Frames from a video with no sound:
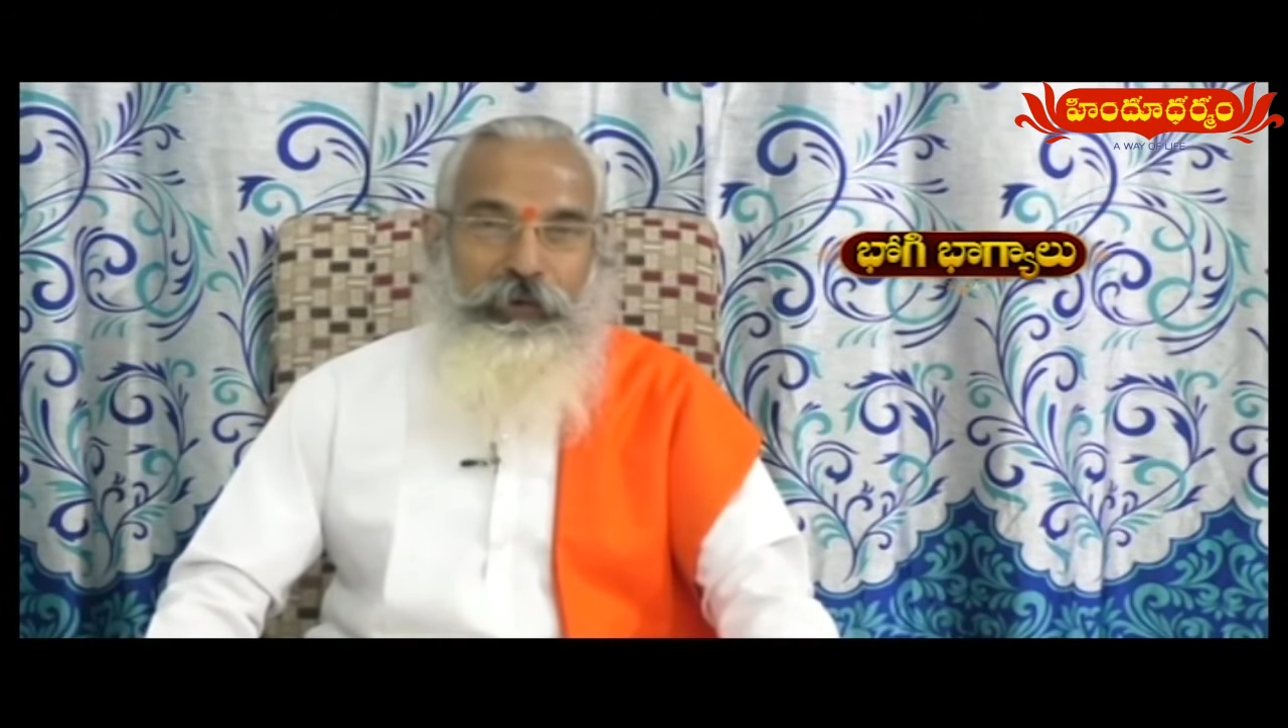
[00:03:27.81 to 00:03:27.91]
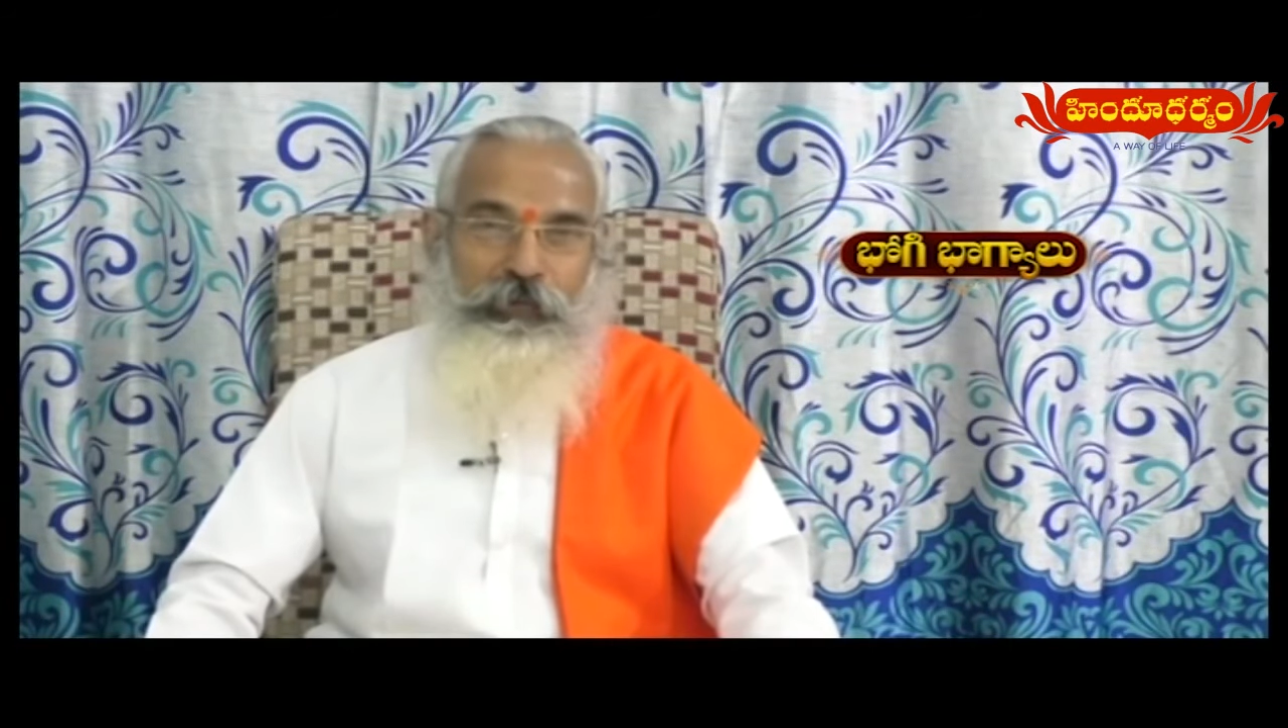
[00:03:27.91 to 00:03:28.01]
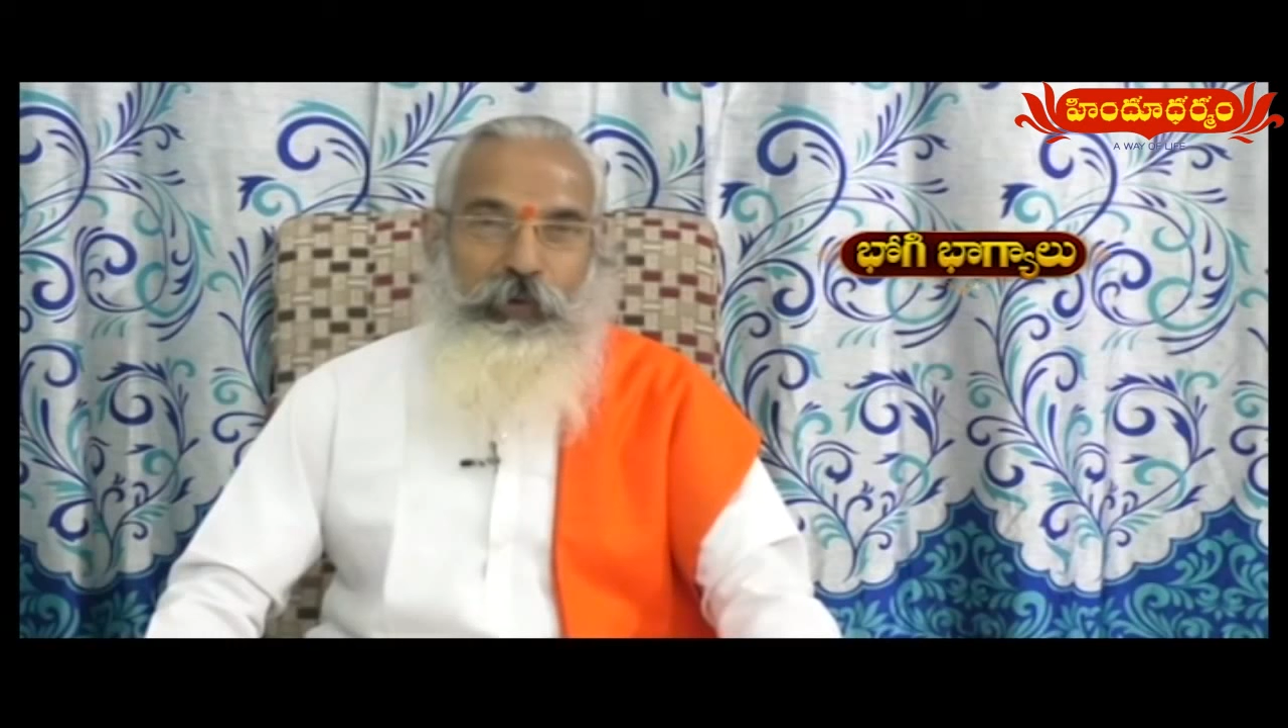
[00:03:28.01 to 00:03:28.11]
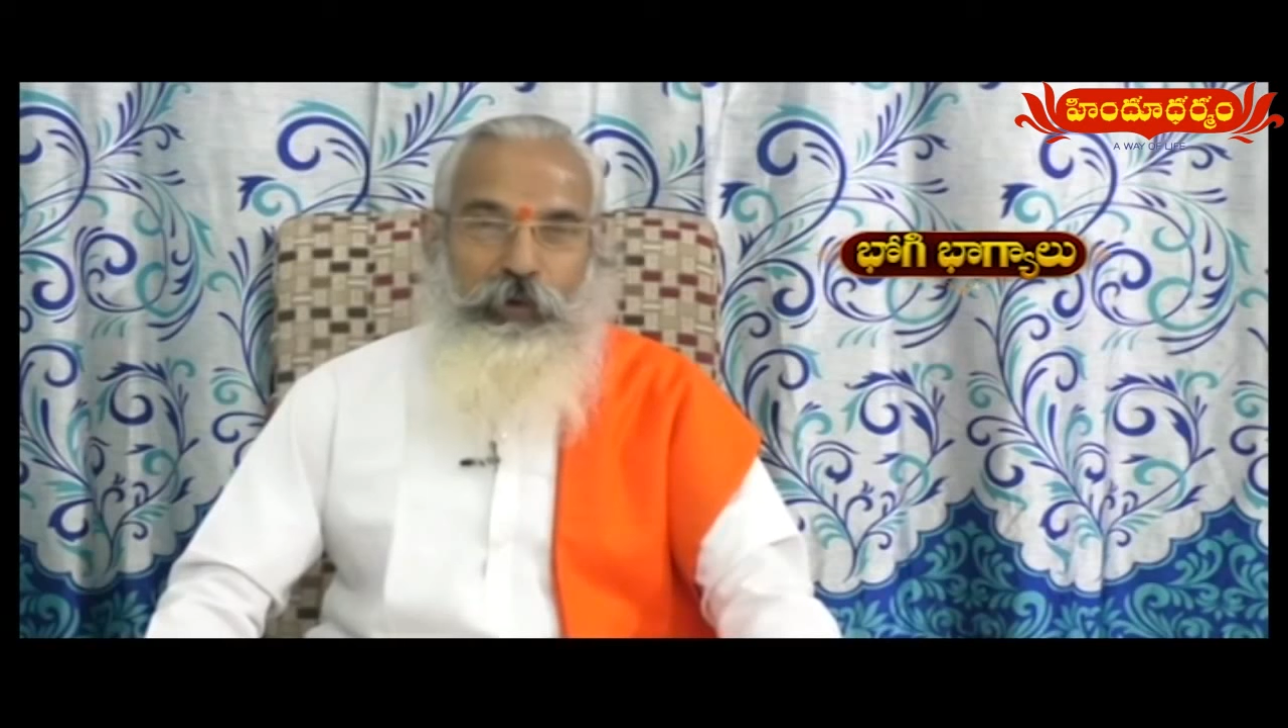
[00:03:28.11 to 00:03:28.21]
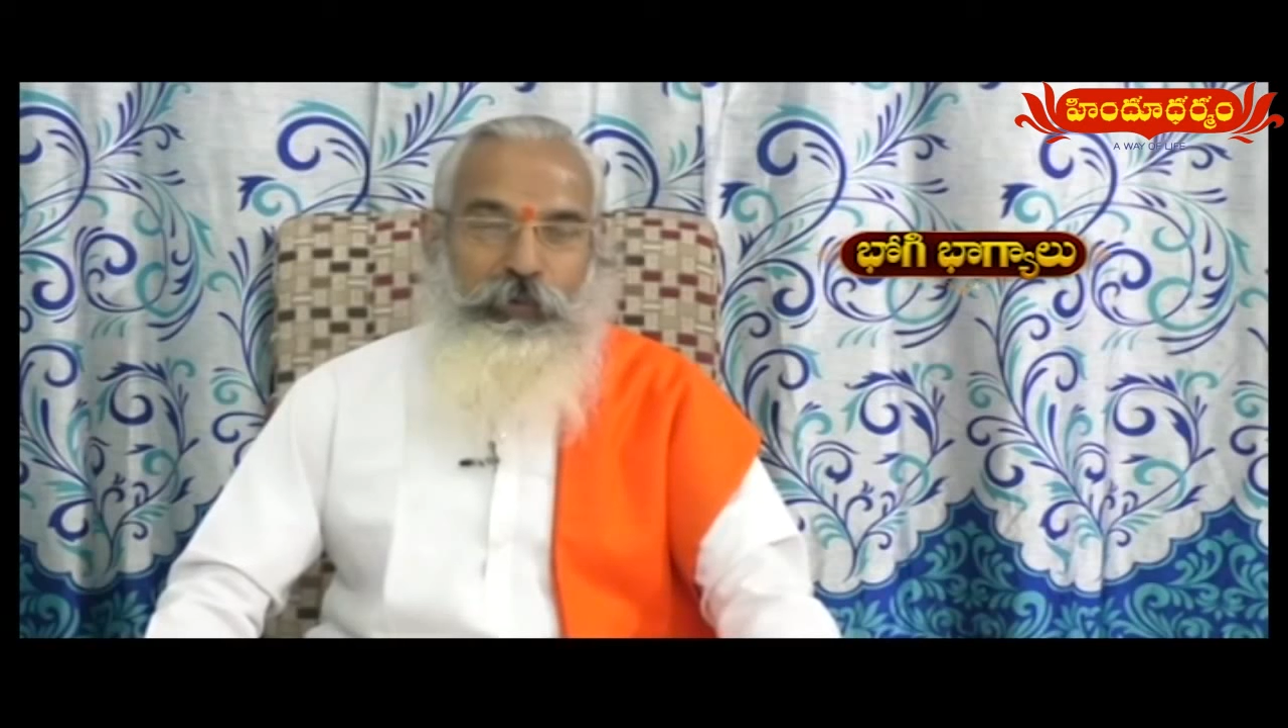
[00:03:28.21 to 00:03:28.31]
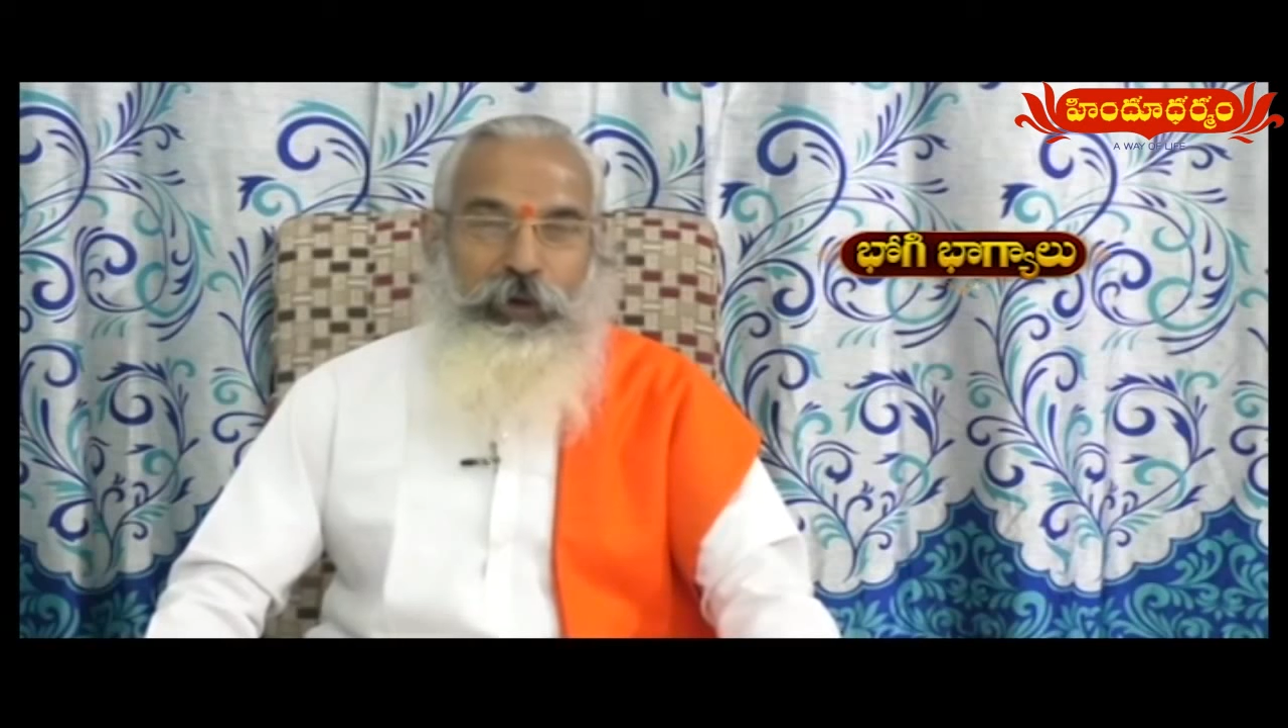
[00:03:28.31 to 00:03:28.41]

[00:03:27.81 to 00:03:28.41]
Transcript: ఇంట్లో